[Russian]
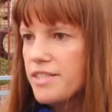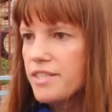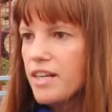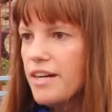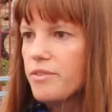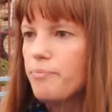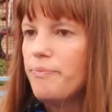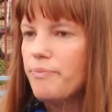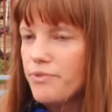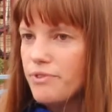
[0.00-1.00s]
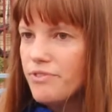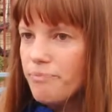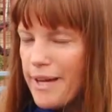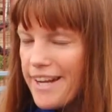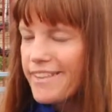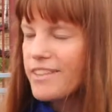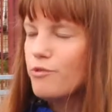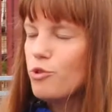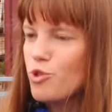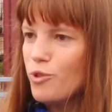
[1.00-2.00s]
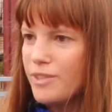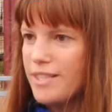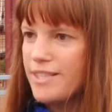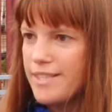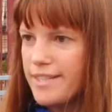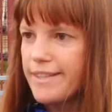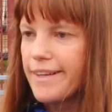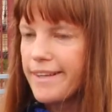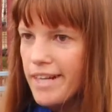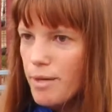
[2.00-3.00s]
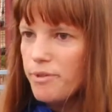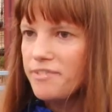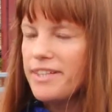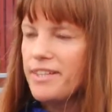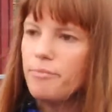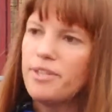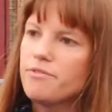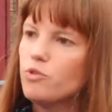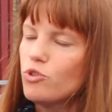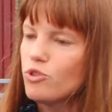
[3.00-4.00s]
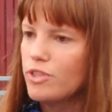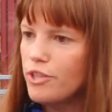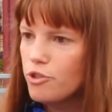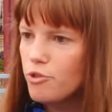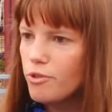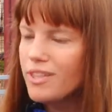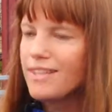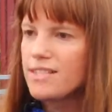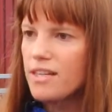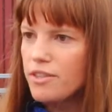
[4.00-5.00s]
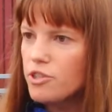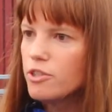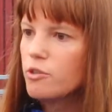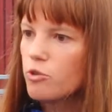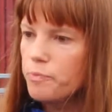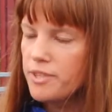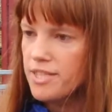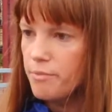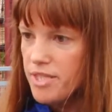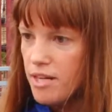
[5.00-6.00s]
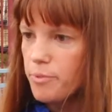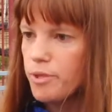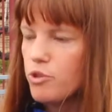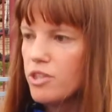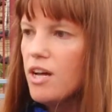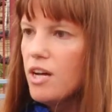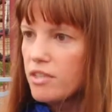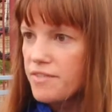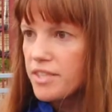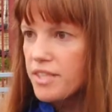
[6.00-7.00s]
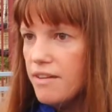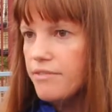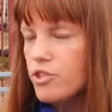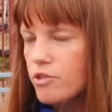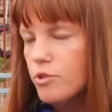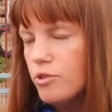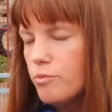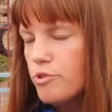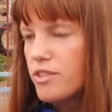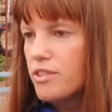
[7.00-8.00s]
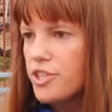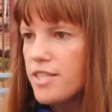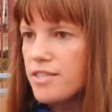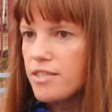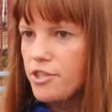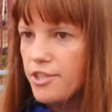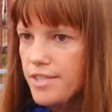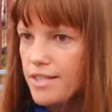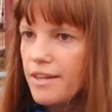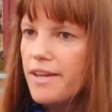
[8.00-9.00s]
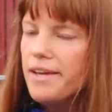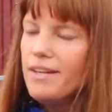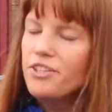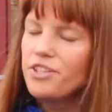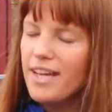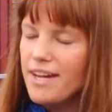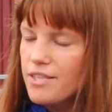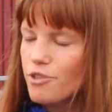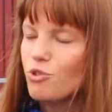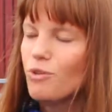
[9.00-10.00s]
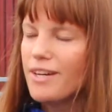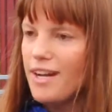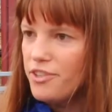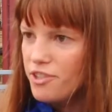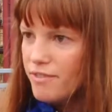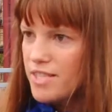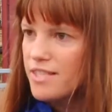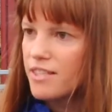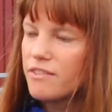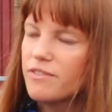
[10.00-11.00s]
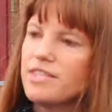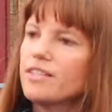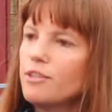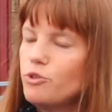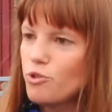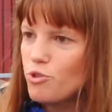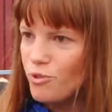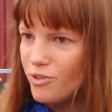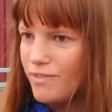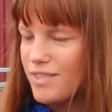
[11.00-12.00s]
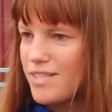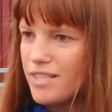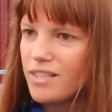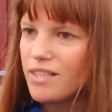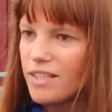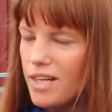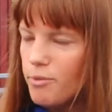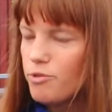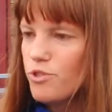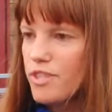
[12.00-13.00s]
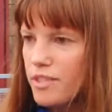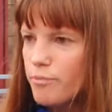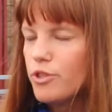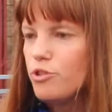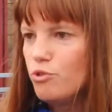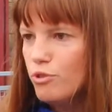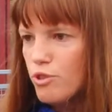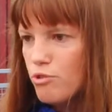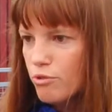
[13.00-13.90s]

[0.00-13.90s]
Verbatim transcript: достигает порядка 230 килограммов. Надо иметь в виду, что речь идет о достаточно крупных самцах, потому что, как всегда, вес животных будет отличаться значительно. Считается, что раньше вес тигров достигал 320 килограммов, то есть они были еще на